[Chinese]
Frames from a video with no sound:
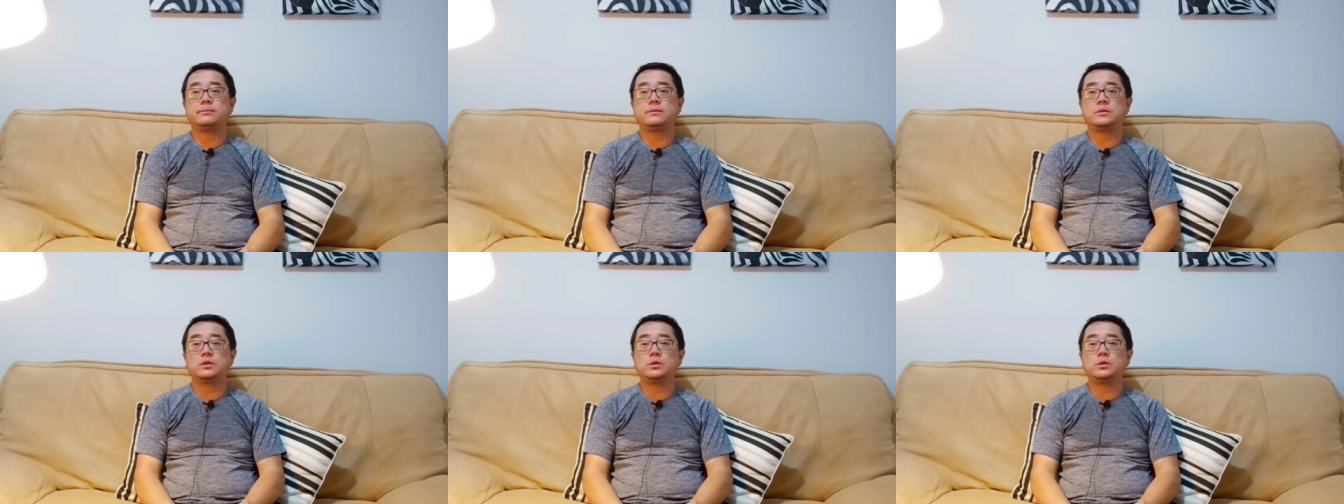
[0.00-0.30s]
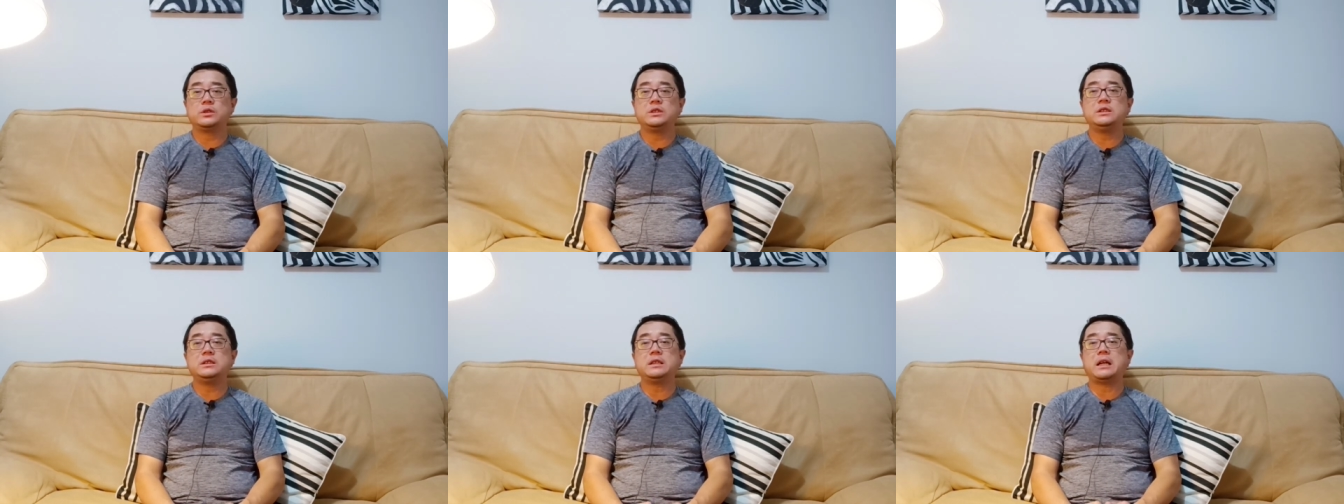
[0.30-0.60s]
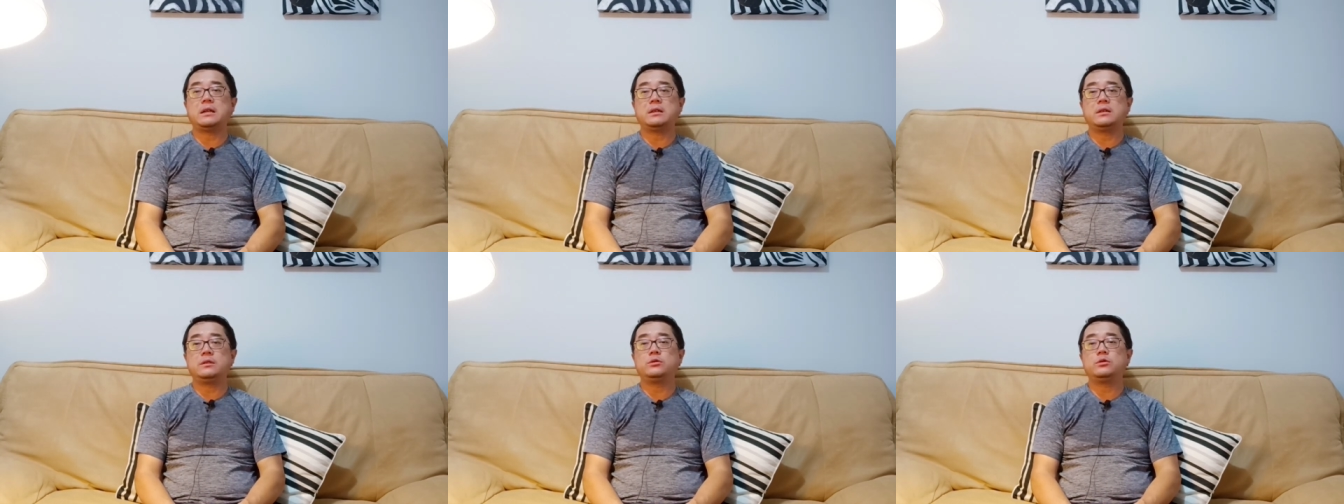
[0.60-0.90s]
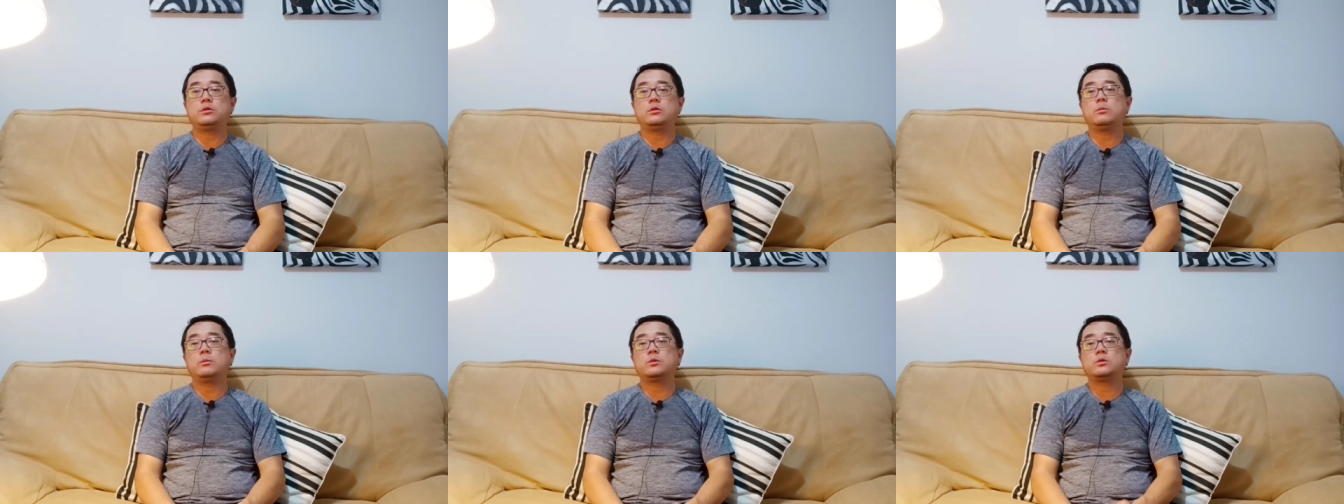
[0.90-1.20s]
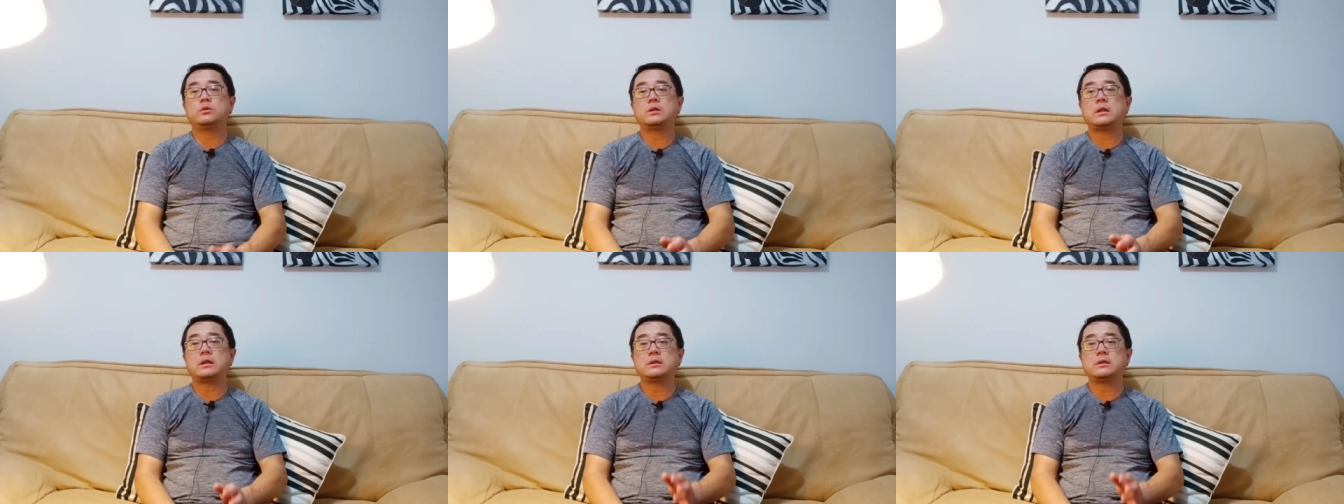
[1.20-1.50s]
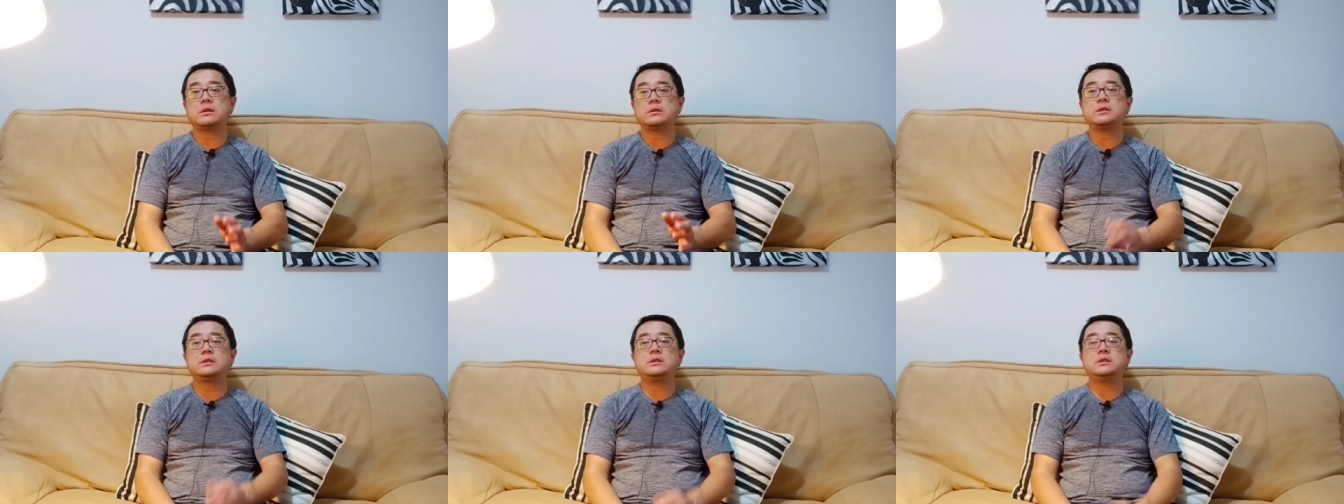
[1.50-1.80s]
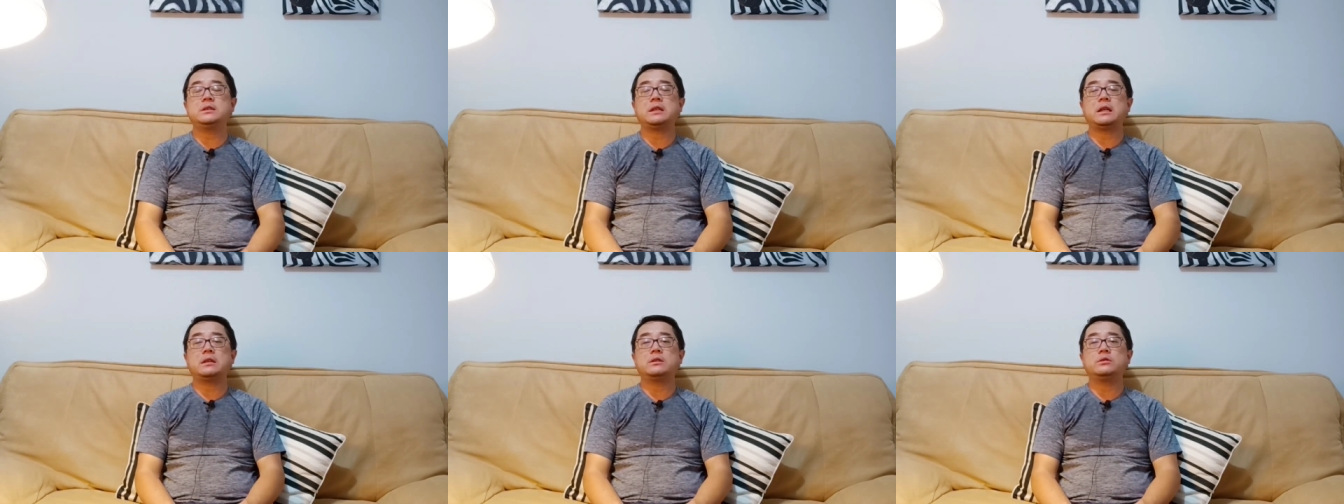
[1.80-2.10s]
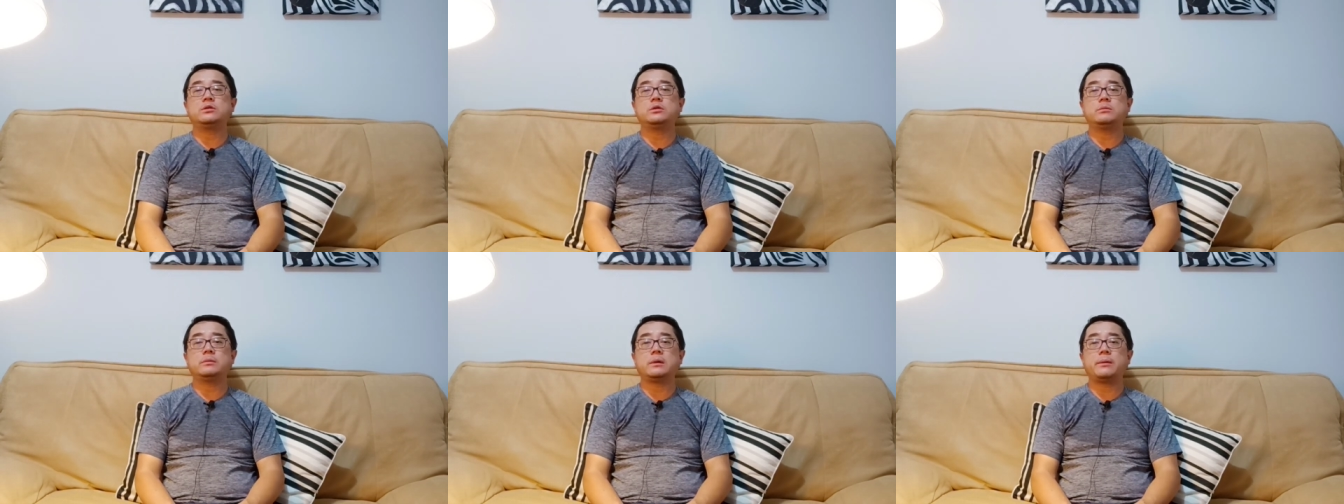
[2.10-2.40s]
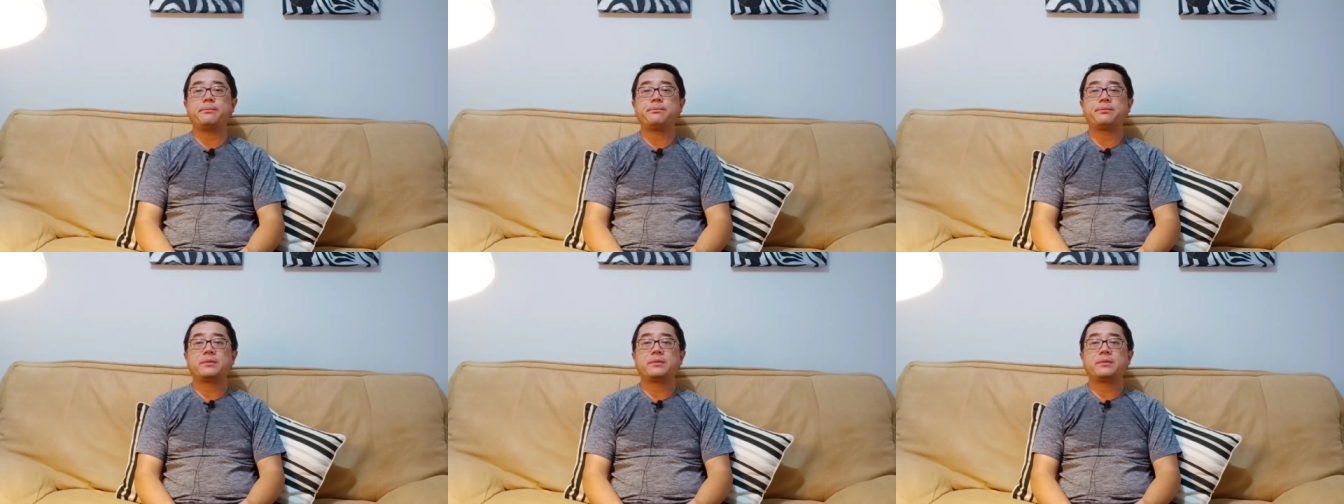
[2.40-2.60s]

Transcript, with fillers: 就是易感人群，我们说它叫易感人群嘛，